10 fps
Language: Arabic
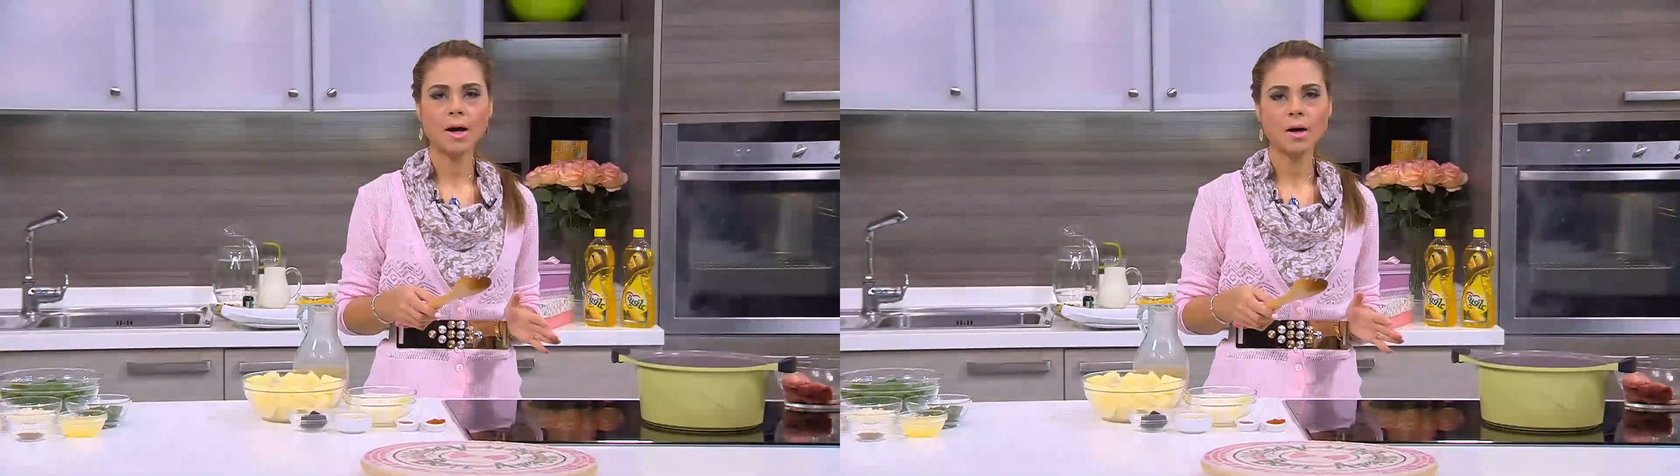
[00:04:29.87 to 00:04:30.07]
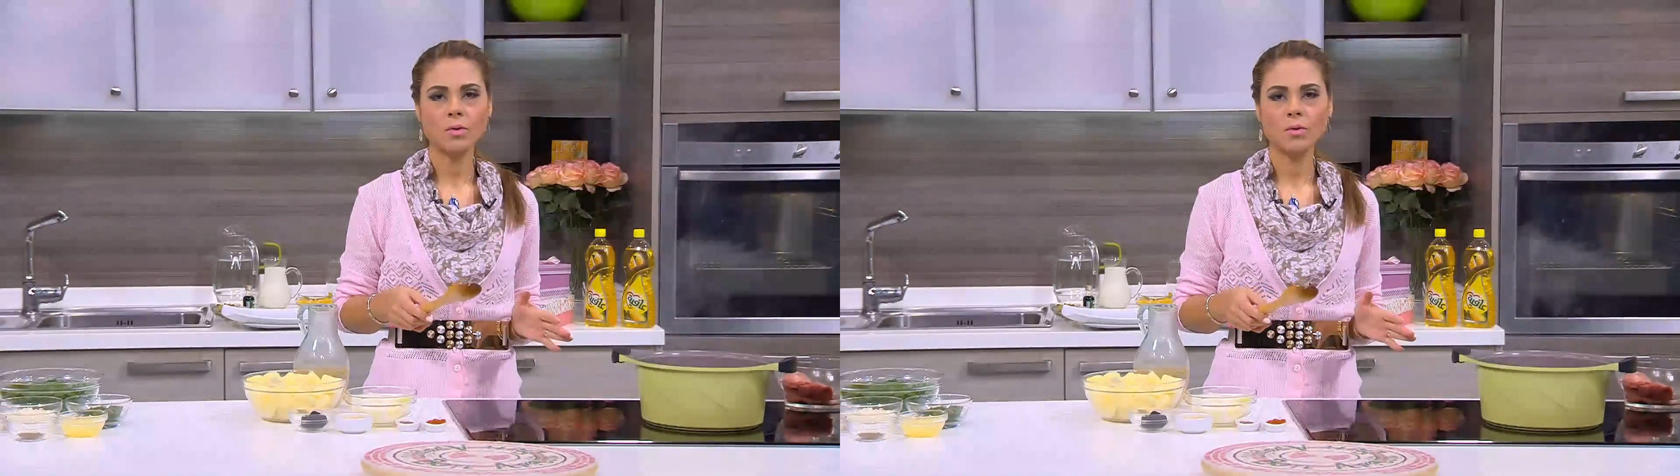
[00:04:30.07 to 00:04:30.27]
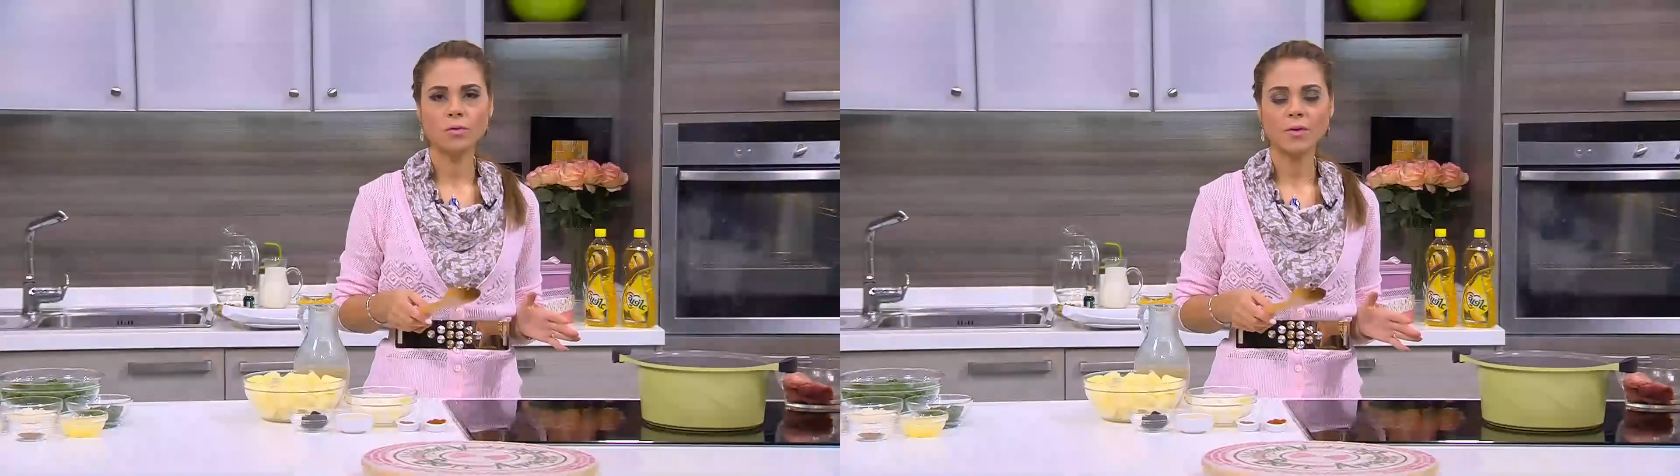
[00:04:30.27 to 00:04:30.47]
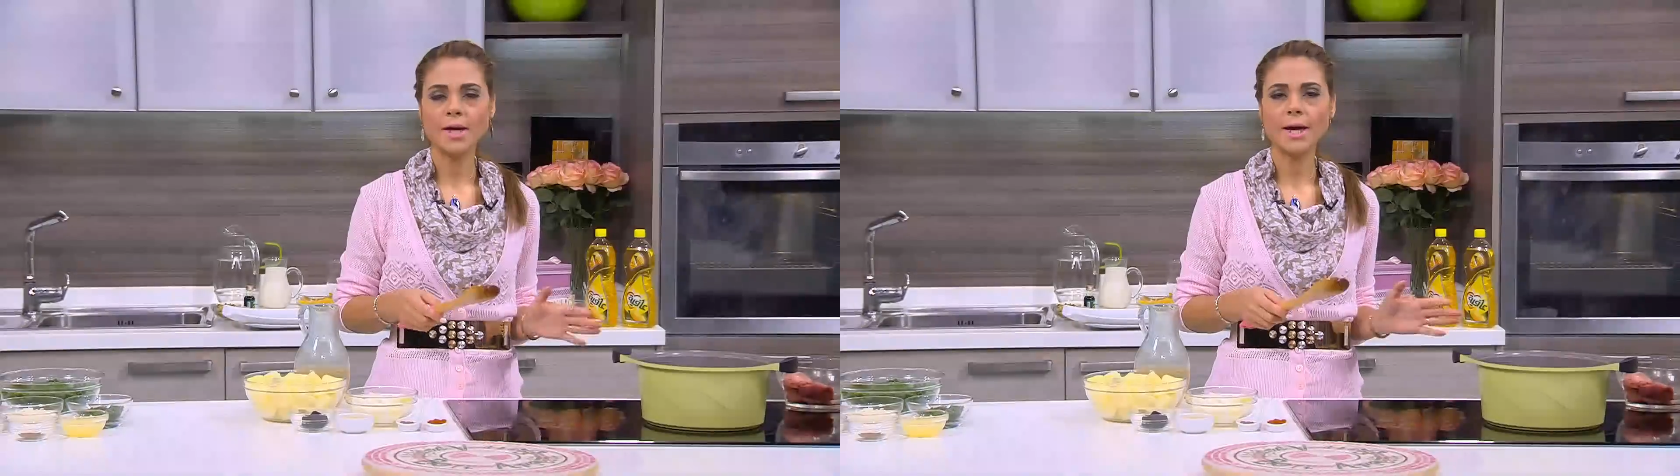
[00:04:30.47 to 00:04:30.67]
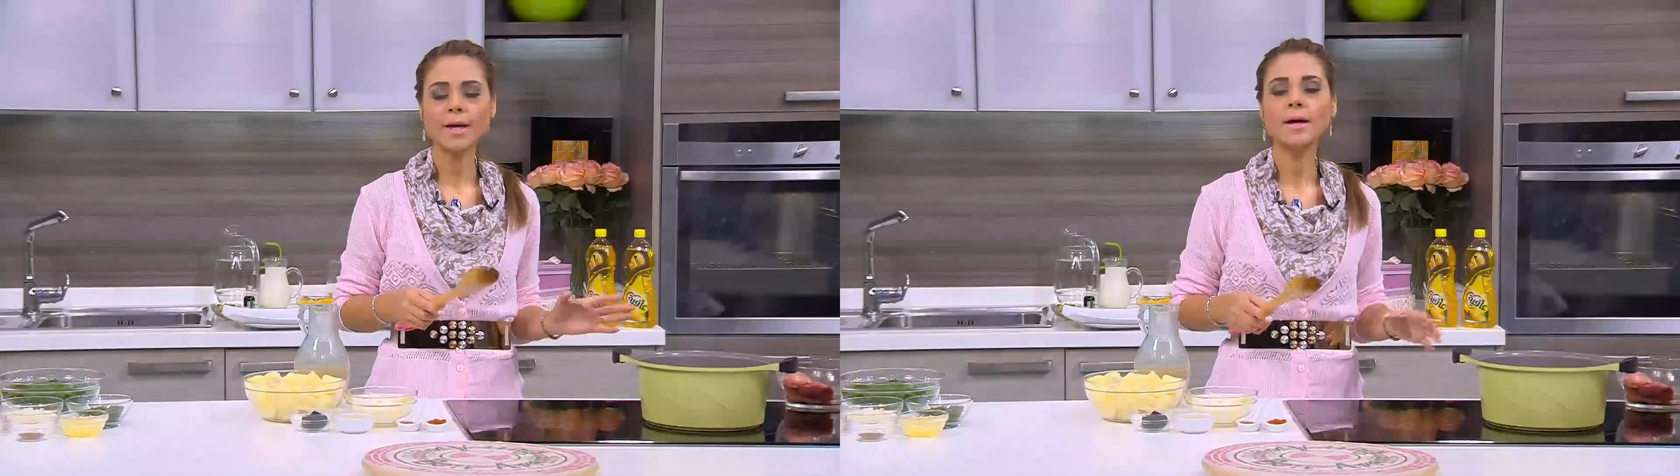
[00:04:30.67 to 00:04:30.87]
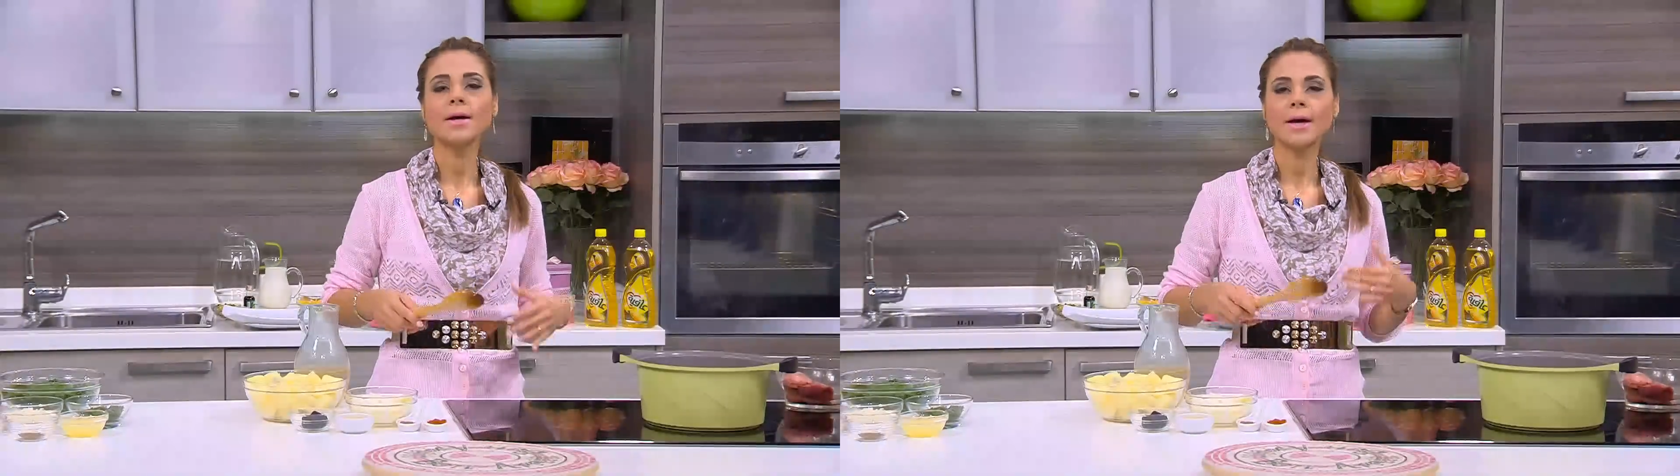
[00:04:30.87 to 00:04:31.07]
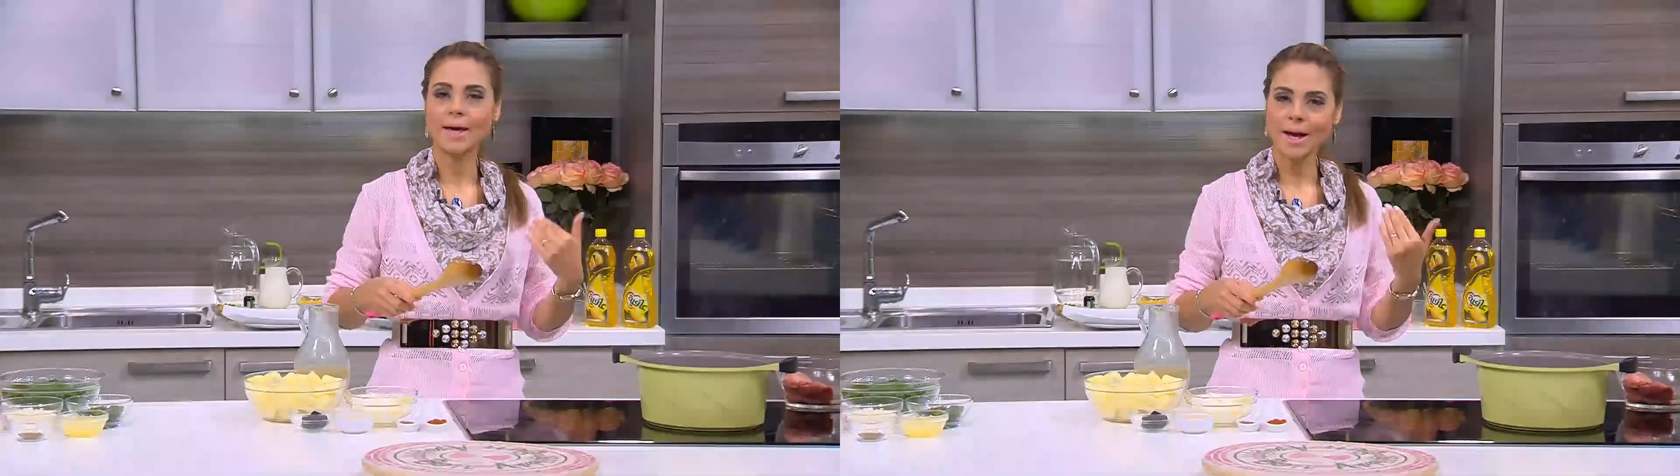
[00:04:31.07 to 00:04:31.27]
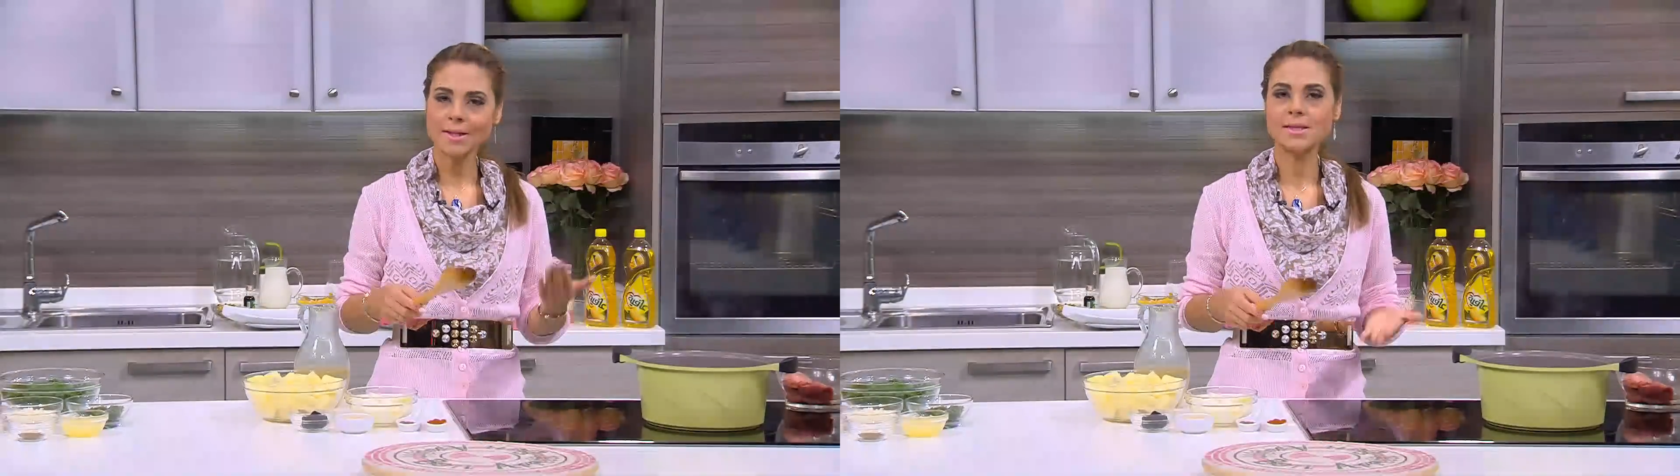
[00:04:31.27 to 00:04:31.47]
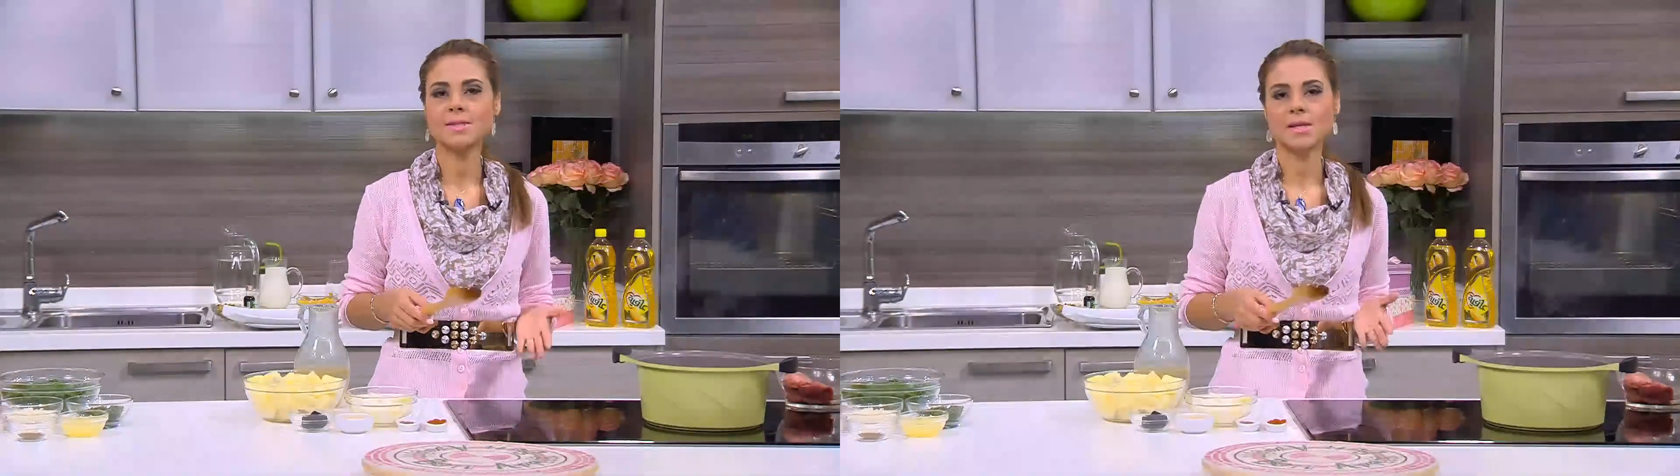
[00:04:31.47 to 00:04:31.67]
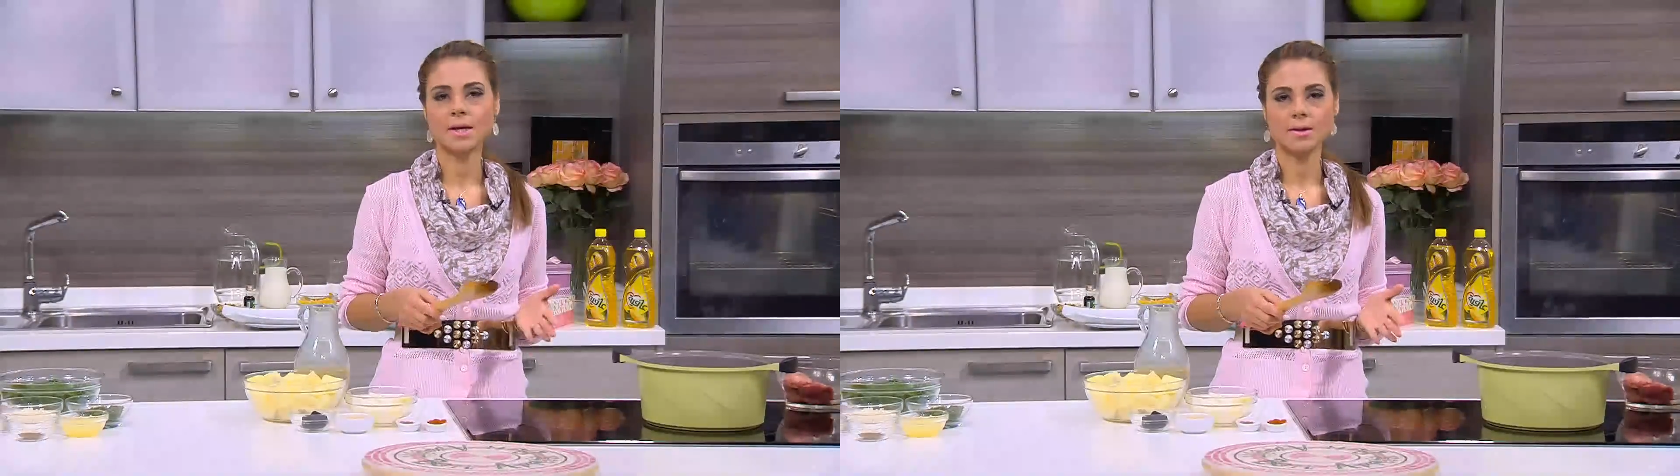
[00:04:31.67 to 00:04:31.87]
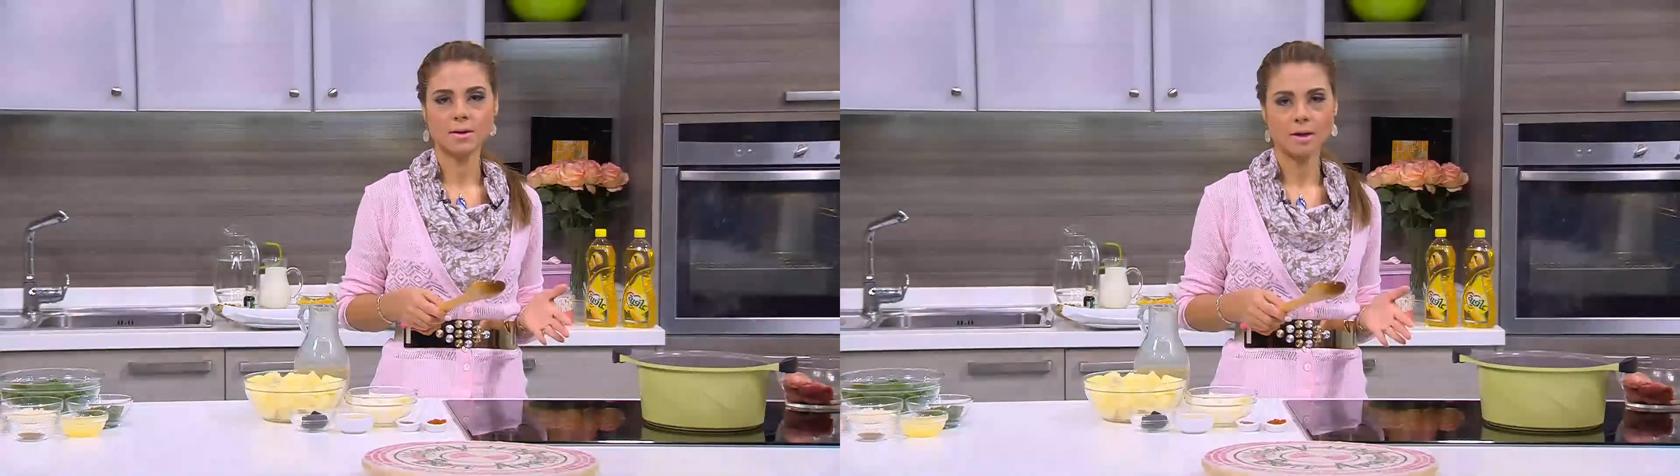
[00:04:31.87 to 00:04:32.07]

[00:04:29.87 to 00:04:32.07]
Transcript: او في اي حاجه اكلت زياده